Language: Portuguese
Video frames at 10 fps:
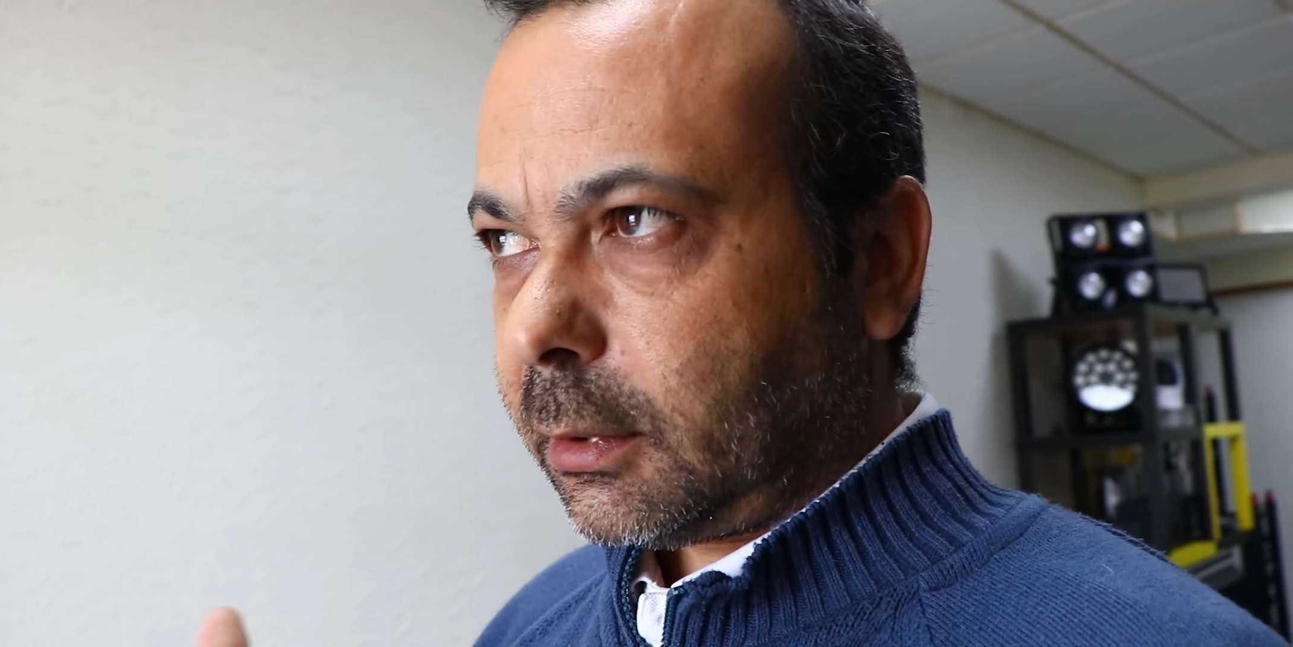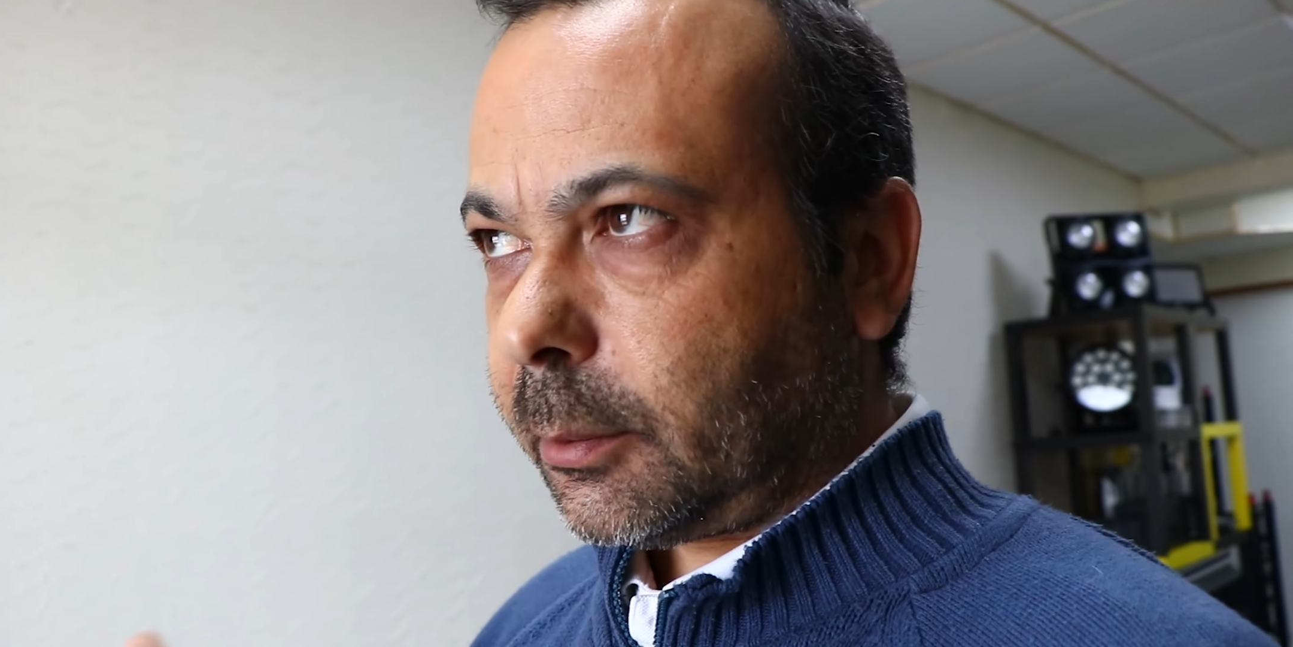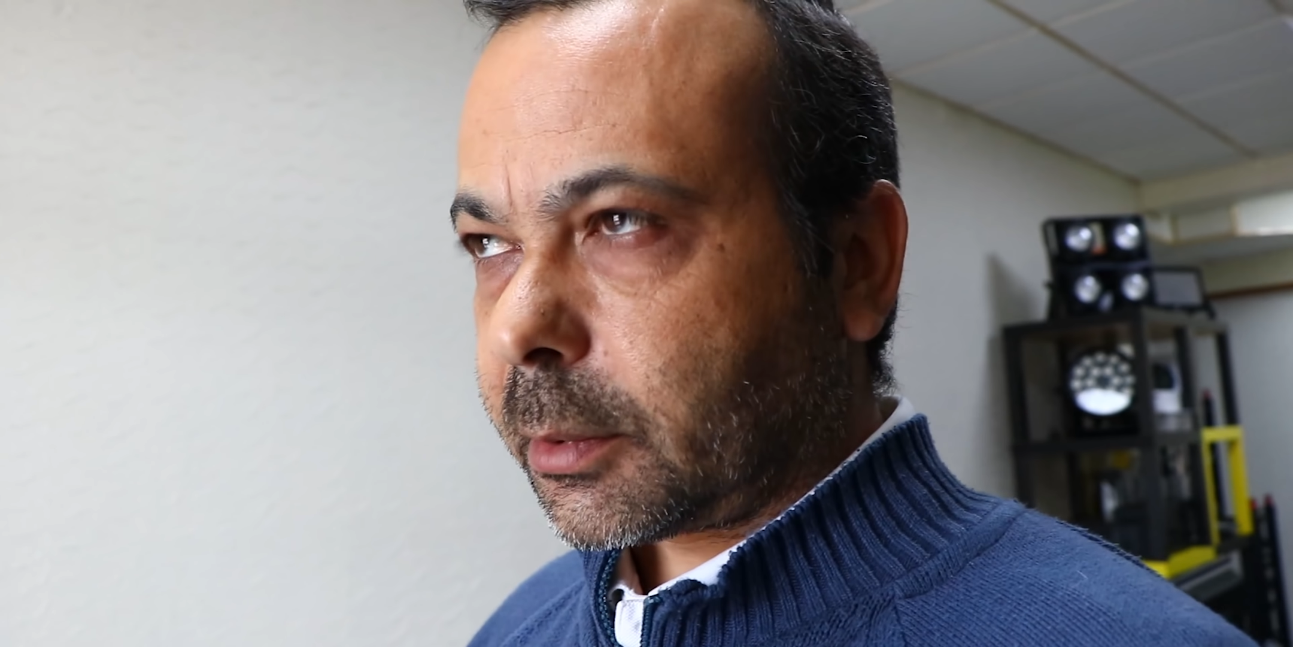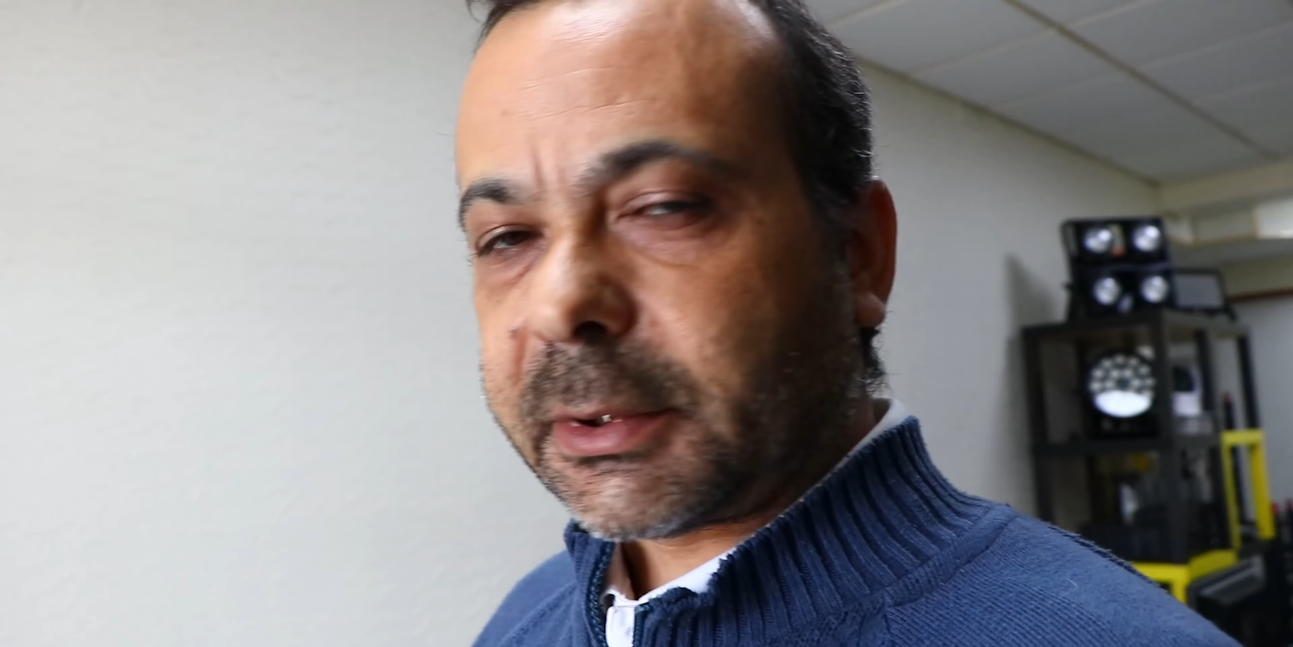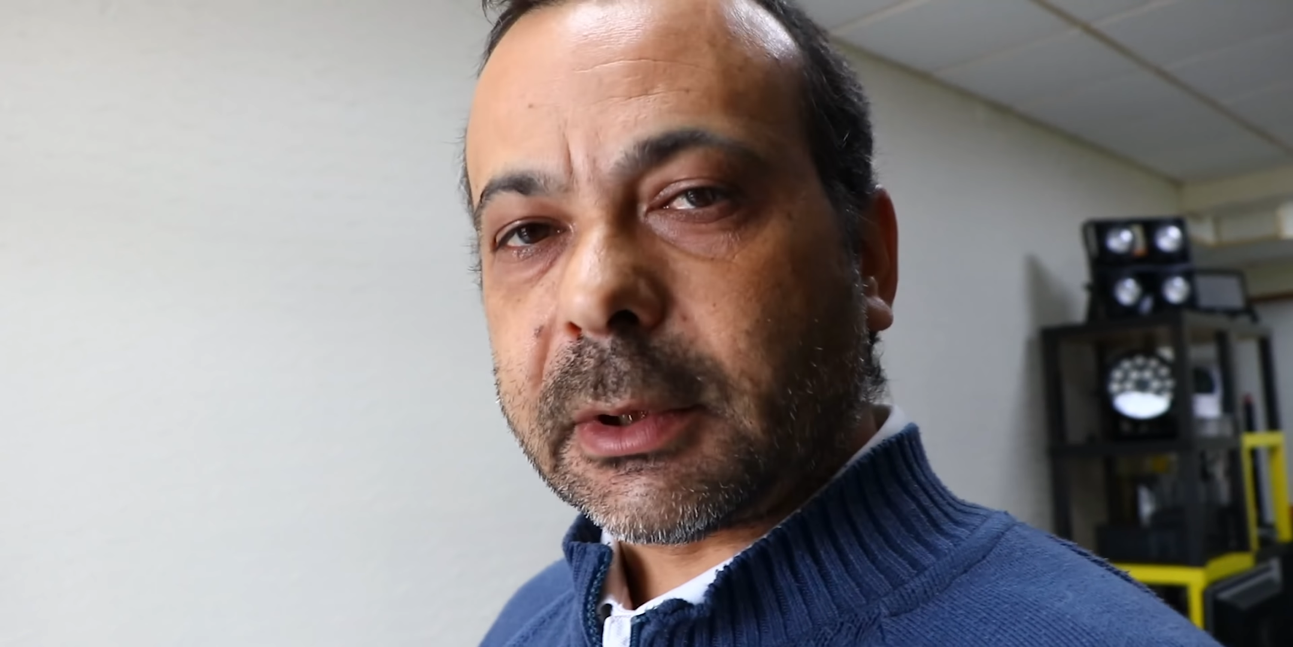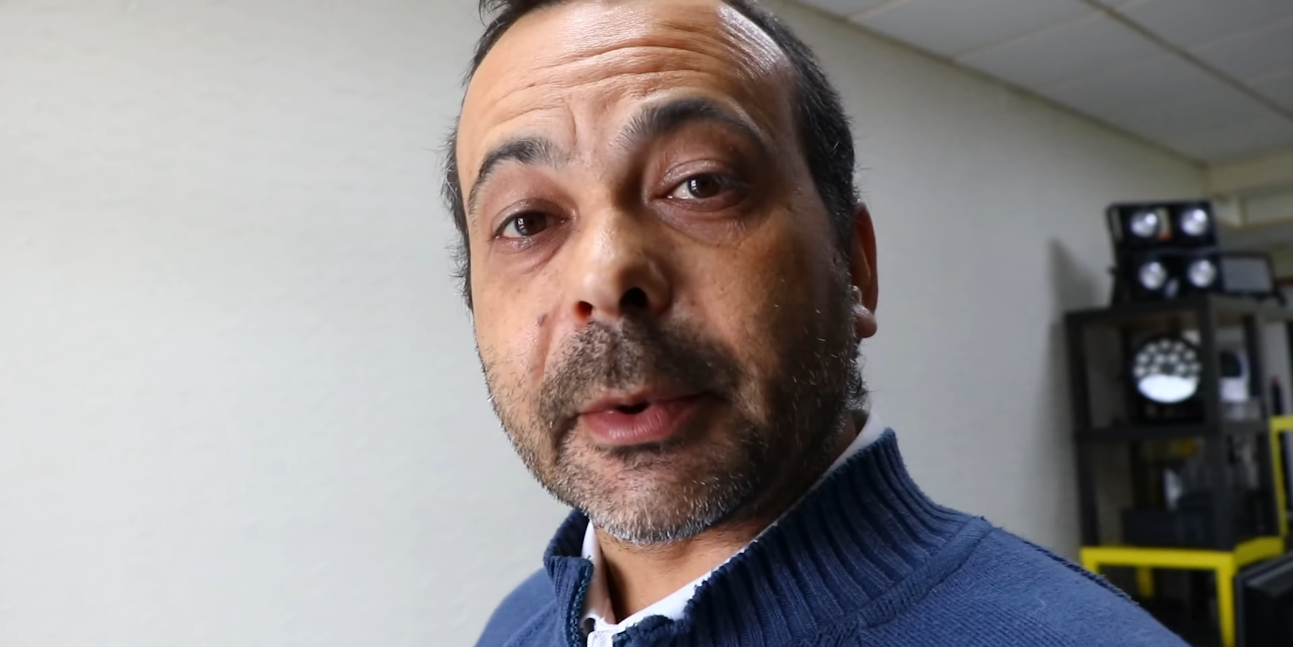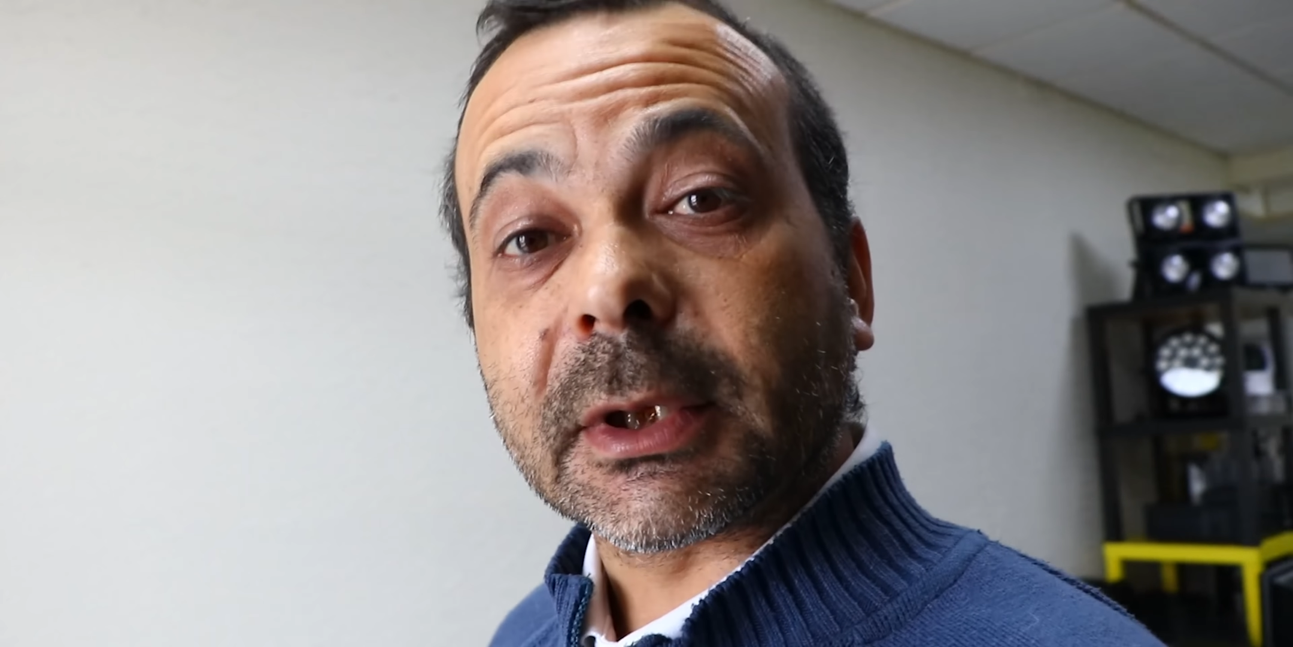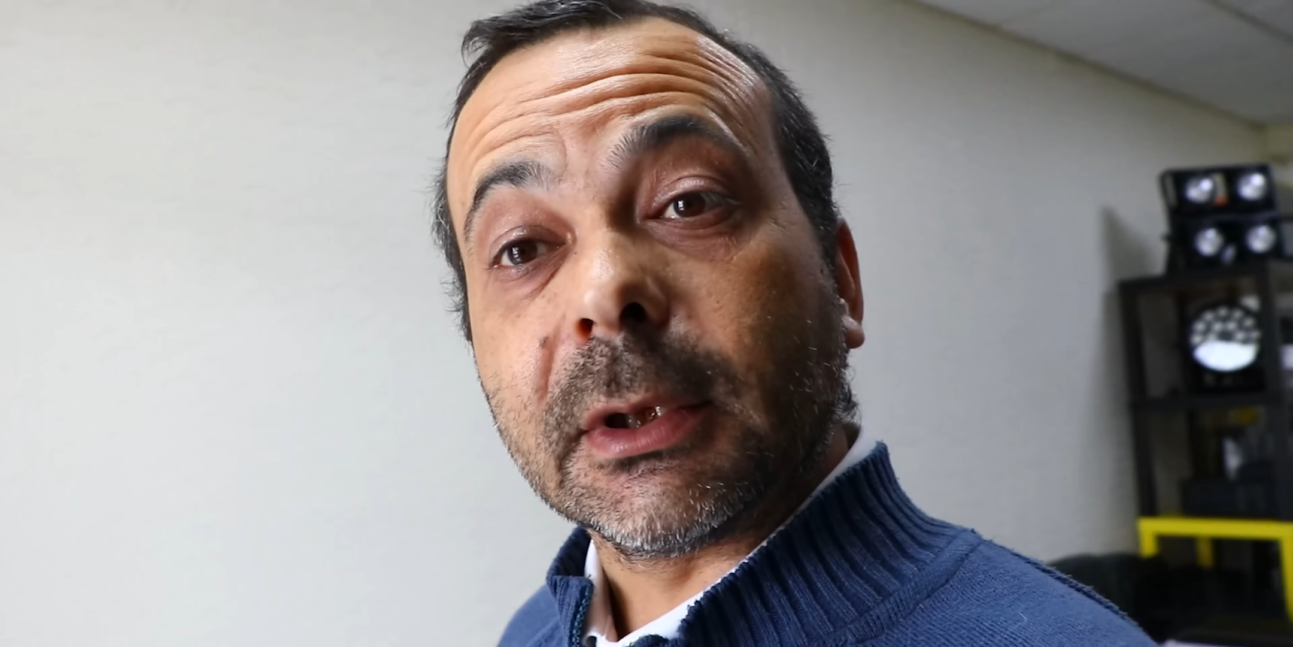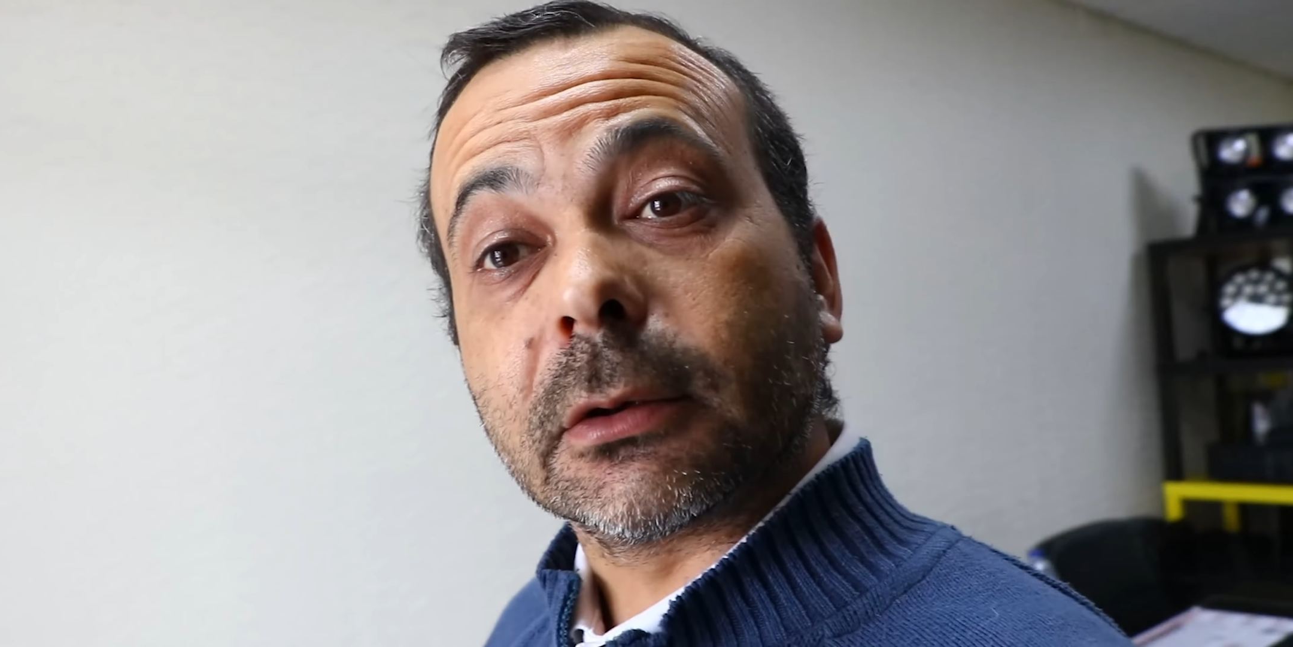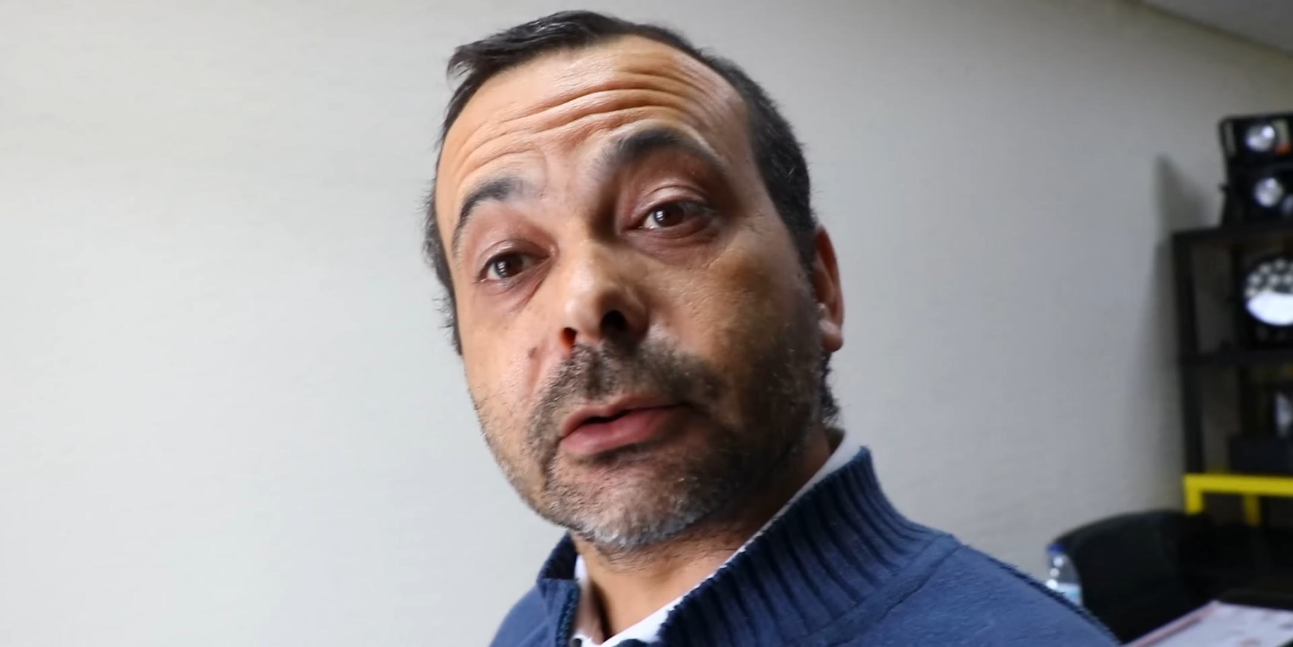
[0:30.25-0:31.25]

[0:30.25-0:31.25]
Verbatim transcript: e aproveita e partilha